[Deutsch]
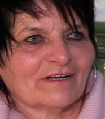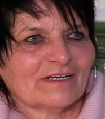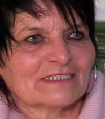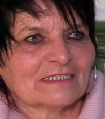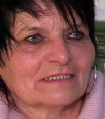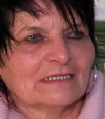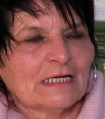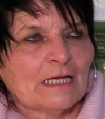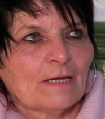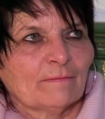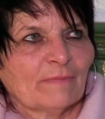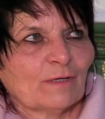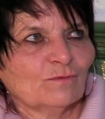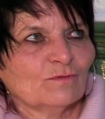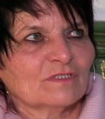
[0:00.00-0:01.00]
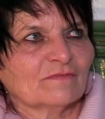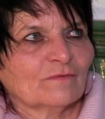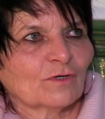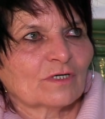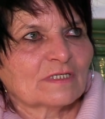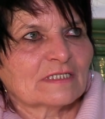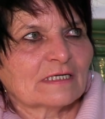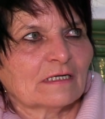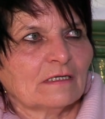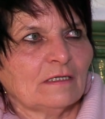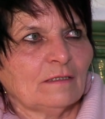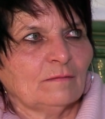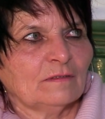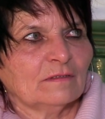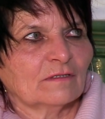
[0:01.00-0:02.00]
Also bei uns war es
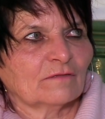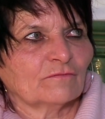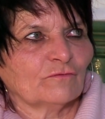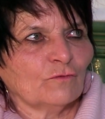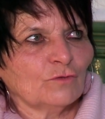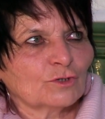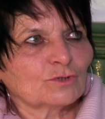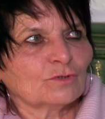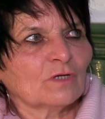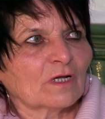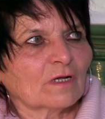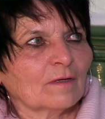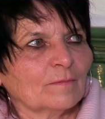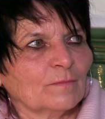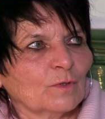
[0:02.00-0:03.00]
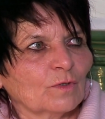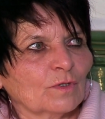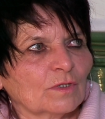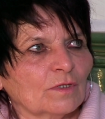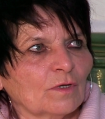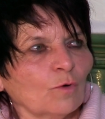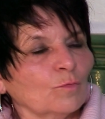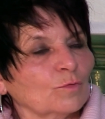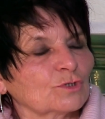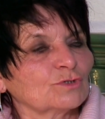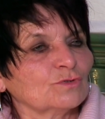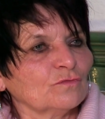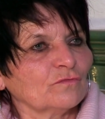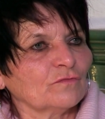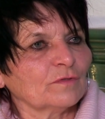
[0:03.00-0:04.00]
in der Volksschule, ich habe noch eine
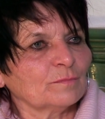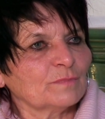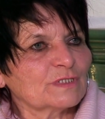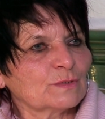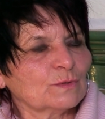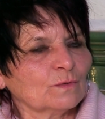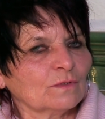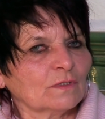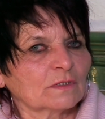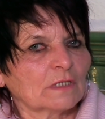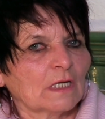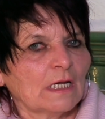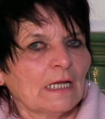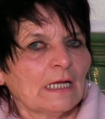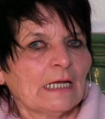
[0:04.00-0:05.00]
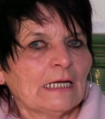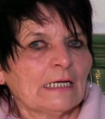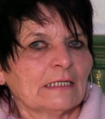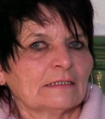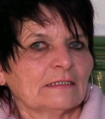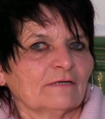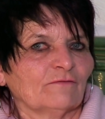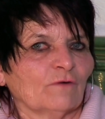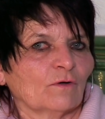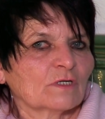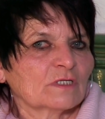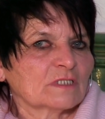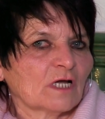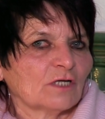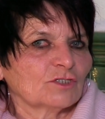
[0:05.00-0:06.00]
Oberstufe besucht, da war
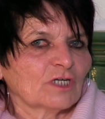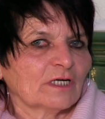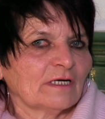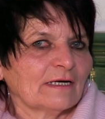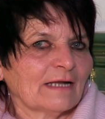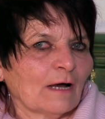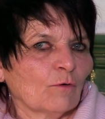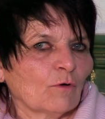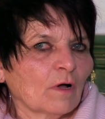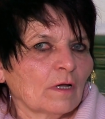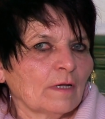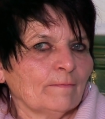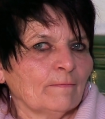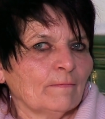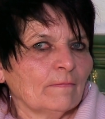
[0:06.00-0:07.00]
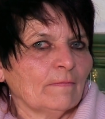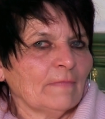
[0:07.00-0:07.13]
es anscheinend auch im